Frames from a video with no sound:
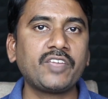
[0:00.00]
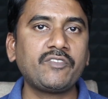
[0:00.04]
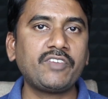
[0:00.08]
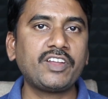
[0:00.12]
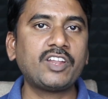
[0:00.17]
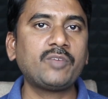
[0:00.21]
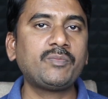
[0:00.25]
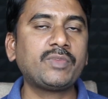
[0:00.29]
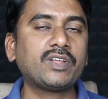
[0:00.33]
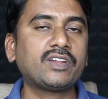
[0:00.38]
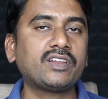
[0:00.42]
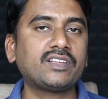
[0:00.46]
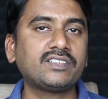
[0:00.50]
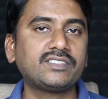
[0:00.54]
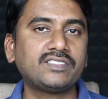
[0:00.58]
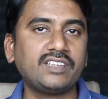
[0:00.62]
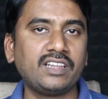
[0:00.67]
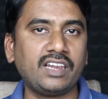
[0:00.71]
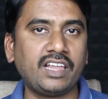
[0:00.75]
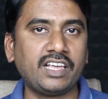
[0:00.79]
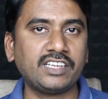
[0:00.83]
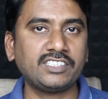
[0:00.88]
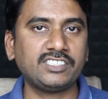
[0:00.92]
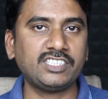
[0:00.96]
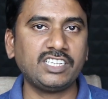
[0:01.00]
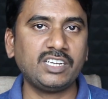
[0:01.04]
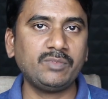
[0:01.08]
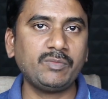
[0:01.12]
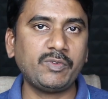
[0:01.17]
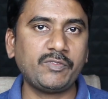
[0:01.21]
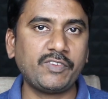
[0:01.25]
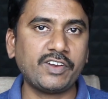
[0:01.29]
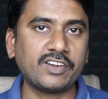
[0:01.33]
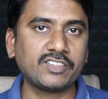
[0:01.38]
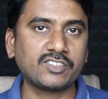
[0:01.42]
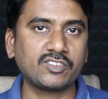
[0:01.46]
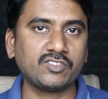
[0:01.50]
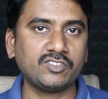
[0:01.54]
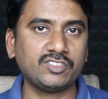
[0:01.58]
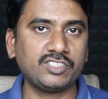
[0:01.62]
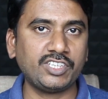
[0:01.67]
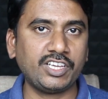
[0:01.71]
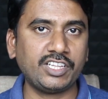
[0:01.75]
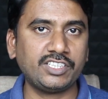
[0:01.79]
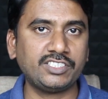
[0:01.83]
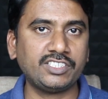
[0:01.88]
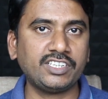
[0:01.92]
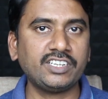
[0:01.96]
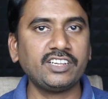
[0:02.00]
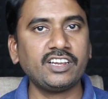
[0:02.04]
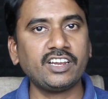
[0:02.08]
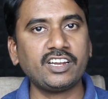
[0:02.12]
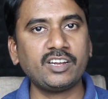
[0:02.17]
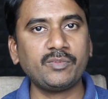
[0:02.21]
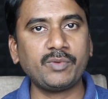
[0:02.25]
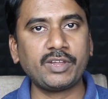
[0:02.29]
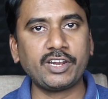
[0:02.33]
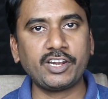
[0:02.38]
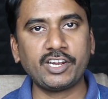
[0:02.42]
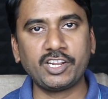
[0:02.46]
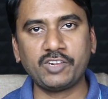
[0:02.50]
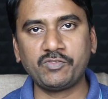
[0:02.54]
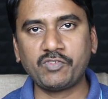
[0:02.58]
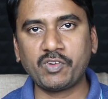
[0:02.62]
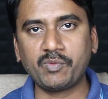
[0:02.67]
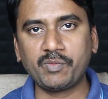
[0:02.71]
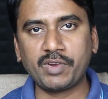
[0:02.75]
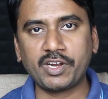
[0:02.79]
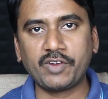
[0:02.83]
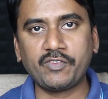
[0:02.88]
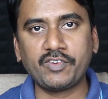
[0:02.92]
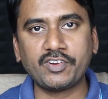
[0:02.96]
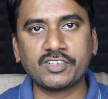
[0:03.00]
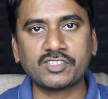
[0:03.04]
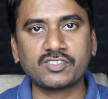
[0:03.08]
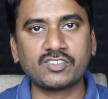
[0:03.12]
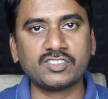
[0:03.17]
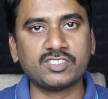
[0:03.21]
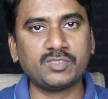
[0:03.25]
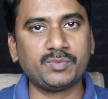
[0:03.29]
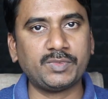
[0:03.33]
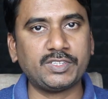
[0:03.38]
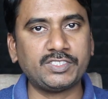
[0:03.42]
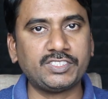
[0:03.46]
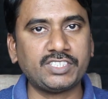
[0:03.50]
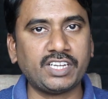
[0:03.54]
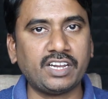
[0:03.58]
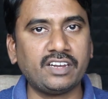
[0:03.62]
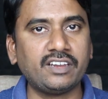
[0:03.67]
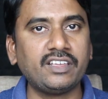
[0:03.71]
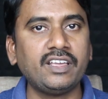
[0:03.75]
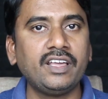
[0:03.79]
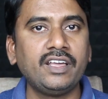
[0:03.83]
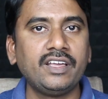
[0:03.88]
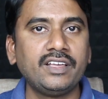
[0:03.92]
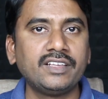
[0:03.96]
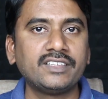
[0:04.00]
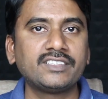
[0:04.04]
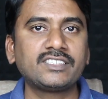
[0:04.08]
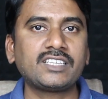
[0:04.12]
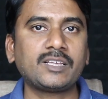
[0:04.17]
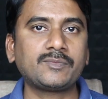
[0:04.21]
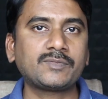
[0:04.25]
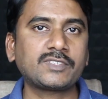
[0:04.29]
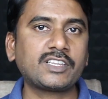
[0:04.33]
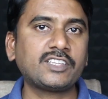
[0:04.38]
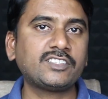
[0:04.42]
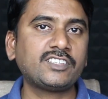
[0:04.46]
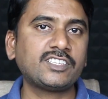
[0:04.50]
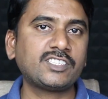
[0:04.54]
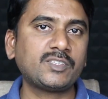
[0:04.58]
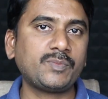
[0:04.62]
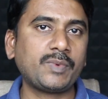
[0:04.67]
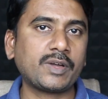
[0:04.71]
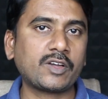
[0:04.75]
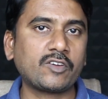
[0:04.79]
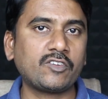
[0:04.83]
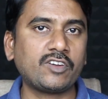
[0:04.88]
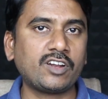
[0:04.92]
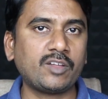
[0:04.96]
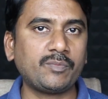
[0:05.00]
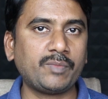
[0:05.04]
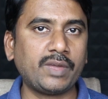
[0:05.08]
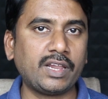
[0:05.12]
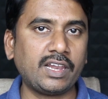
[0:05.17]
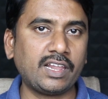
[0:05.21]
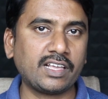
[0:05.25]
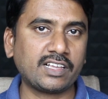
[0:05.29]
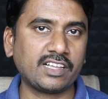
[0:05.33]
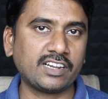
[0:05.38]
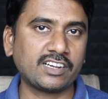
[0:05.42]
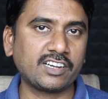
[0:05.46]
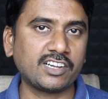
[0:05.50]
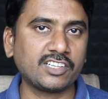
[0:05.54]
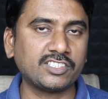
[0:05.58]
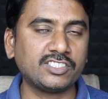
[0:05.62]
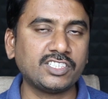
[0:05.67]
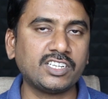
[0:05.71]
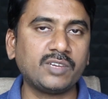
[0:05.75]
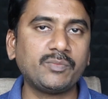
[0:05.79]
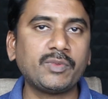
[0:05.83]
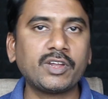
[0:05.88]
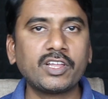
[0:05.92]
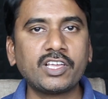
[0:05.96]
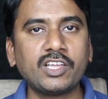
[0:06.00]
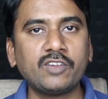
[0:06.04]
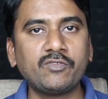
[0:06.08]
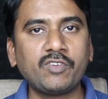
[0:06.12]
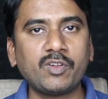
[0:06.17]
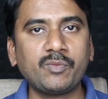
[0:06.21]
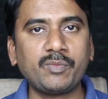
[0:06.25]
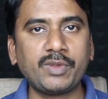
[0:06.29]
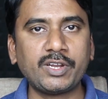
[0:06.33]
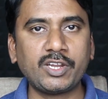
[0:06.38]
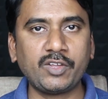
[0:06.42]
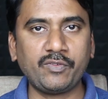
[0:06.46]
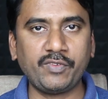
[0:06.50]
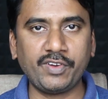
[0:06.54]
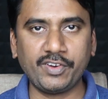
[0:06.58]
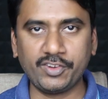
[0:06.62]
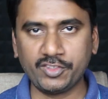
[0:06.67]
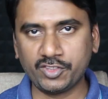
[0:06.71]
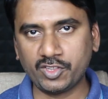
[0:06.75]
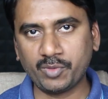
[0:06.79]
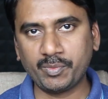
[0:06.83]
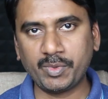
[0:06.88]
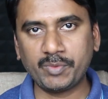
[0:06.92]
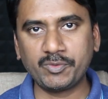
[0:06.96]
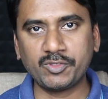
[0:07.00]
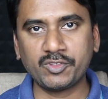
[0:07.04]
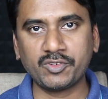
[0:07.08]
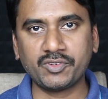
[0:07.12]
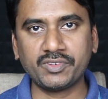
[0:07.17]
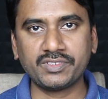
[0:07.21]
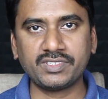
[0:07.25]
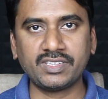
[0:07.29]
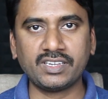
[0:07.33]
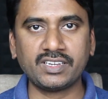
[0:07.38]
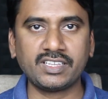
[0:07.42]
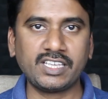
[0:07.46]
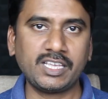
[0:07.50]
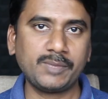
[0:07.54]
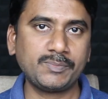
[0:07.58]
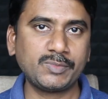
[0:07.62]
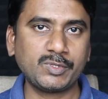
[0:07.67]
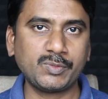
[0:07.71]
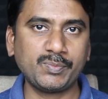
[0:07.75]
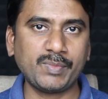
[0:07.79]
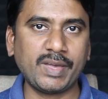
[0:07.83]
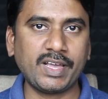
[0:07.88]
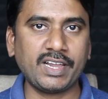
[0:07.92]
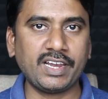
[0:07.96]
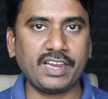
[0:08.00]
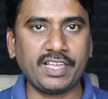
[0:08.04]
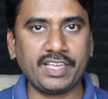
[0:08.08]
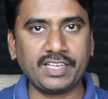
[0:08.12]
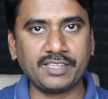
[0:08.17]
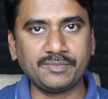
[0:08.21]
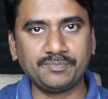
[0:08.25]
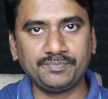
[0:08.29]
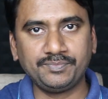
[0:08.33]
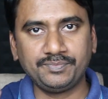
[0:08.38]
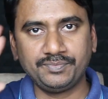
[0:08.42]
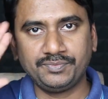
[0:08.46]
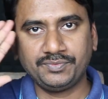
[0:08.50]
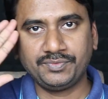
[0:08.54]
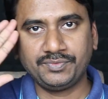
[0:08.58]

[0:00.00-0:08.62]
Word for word: ఈ వీడియో మీకు నచ్చితే లైక్ చేయండి మీ ఫ్రెండ్స్కి షేర్ చేయండి ఇలాంటి మరిన్ని ఇన్ఫర్మేటివ్ వీడియోస్ కోసం మన ఛానల్ని సబ్స్క్రైబ్ చేసి పక్కన బెల్ ఐకన్ క్లిక్ చేయండి మరొక ఇన్ఫర్మేటివ్ వీడియోతో మీ ముందుకు వస్తాను కీప్ స్మైలింగ్